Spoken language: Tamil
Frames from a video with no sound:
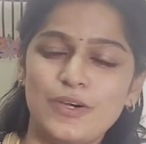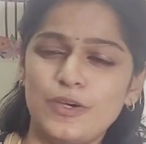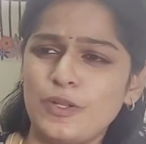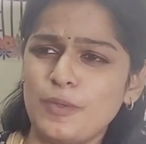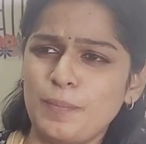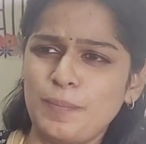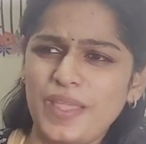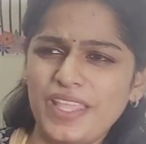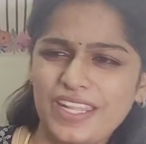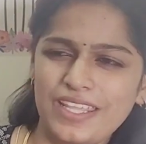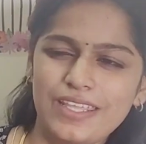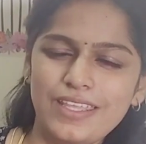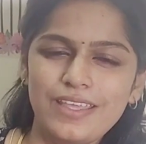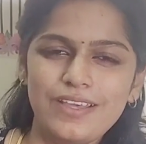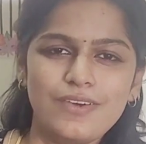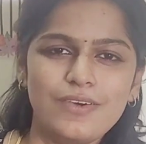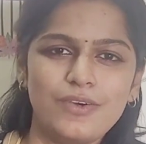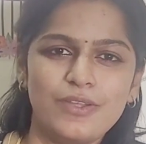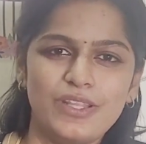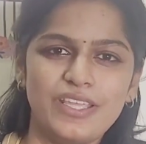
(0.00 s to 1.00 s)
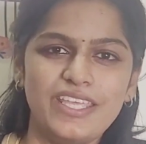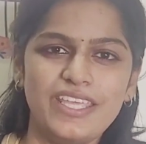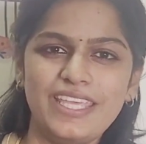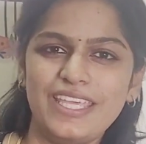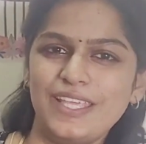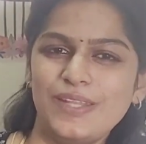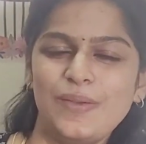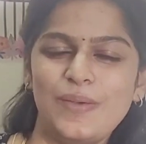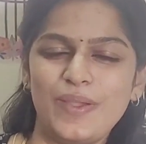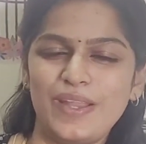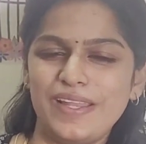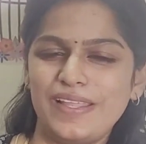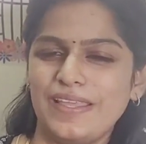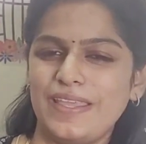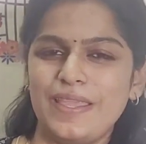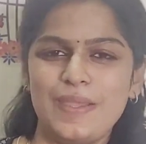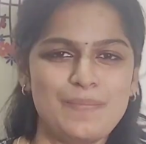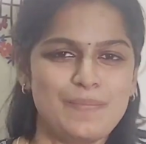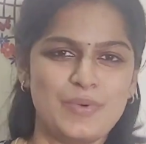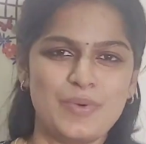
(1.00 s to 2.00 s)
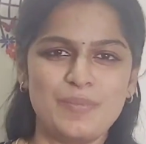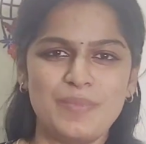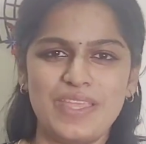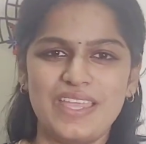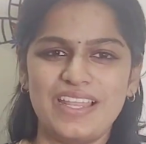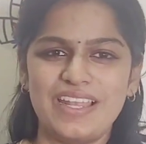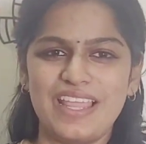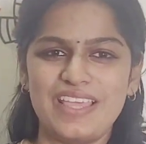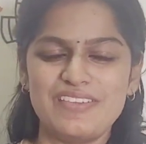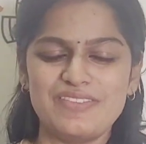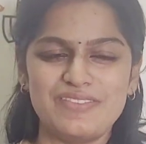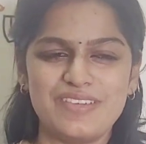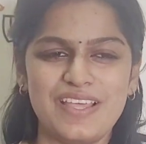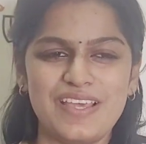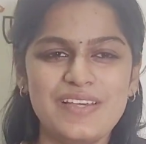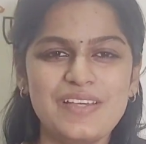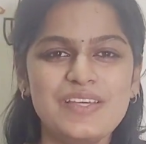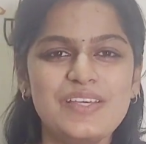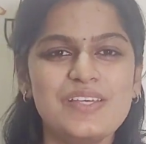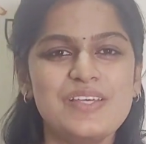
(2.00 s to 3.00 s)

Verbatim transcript: ஒரு பெரிய ஒரு ஹீரோ எனக்கு எப்போவுமே என் லைஃப்பில்